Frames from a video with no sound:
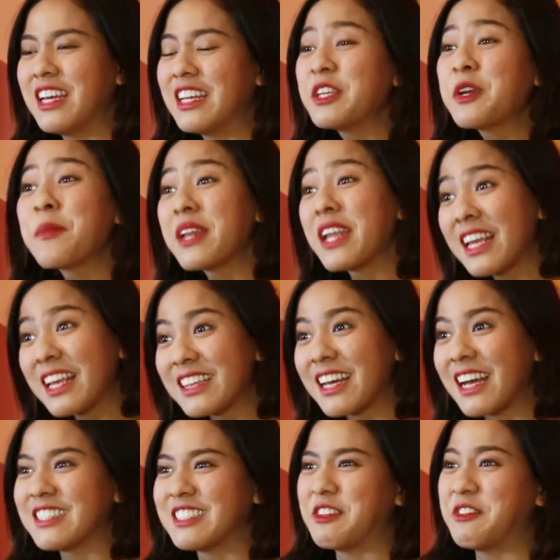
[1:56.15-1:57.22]
Hindi ko pa
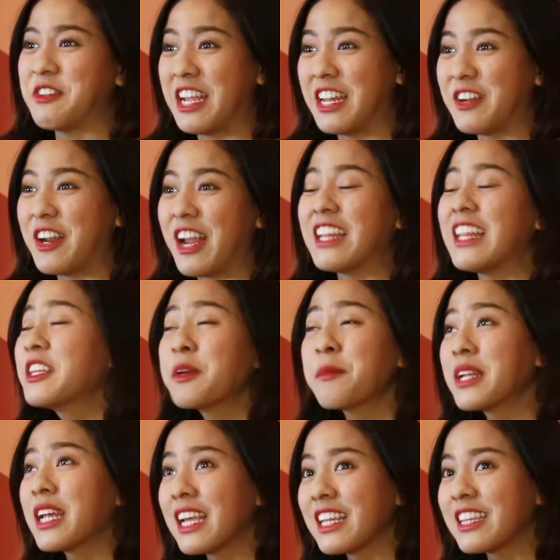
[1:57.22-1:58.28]
nakikita yung trailer. Eh, hindi ko pa
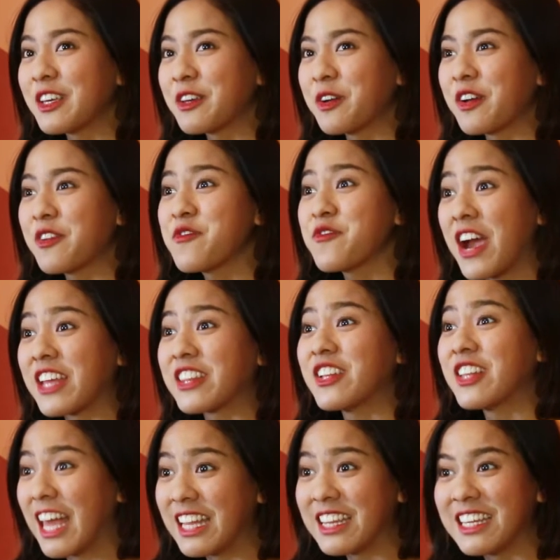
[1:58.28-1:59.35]
nakikita yung
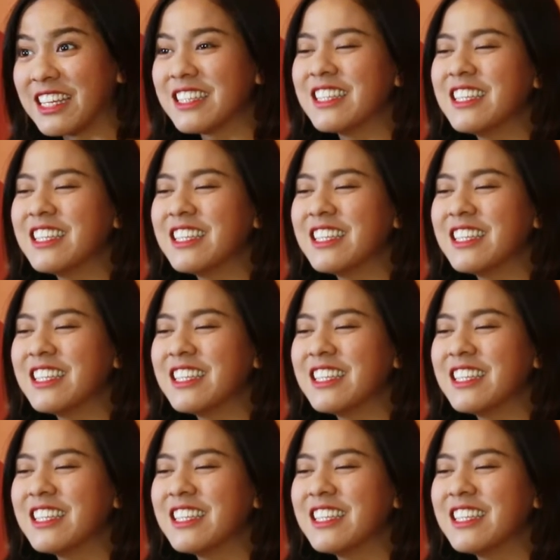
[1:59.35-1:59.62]
final edit.